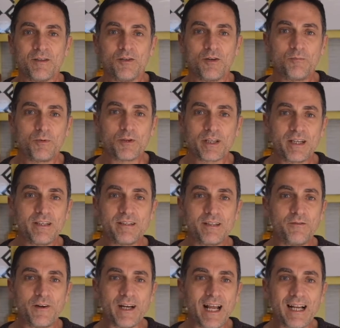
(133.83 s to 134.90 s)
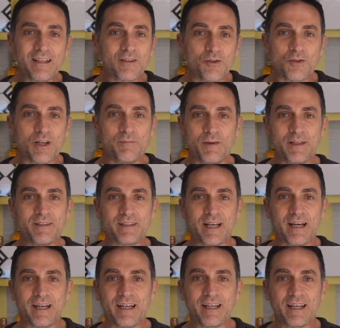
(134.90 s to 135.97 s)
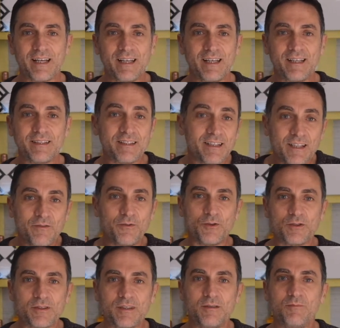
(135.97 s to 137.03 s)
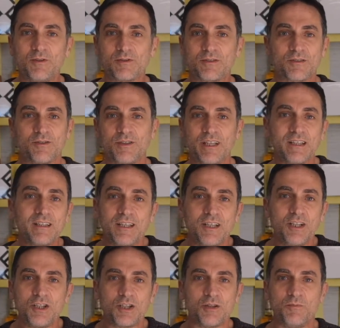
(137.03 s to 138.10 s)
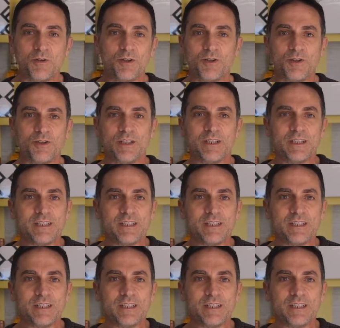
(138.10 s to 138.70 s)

Non potresti far altro che pensare che se ti fossi mosso in anticipo